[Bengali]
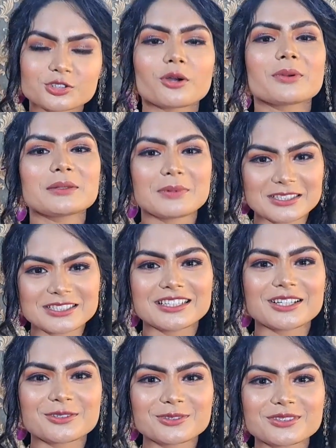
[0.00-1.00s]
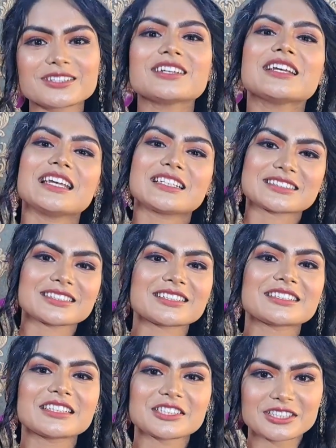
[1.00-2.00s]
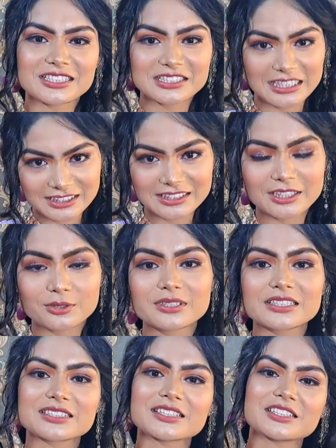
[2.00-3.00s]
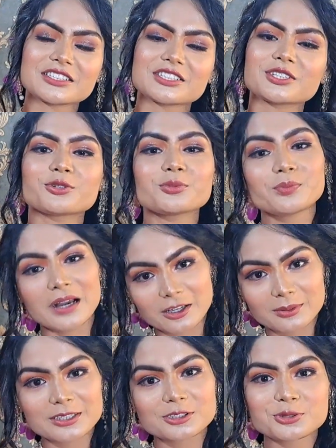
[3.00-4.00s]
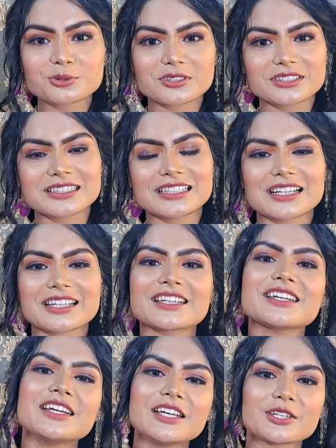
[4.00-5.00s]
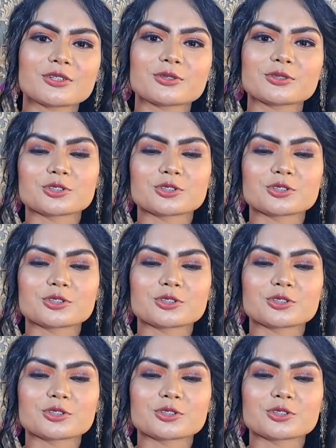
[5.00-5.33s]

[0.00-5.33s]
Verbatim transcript: সবাই পাশে থাকুন এসকে ক্রিয়েশনের সাথে থাকুন এসকে ক্রিয়েশনে খুব ভালো ভালো শ্যুট হতে থাকে তো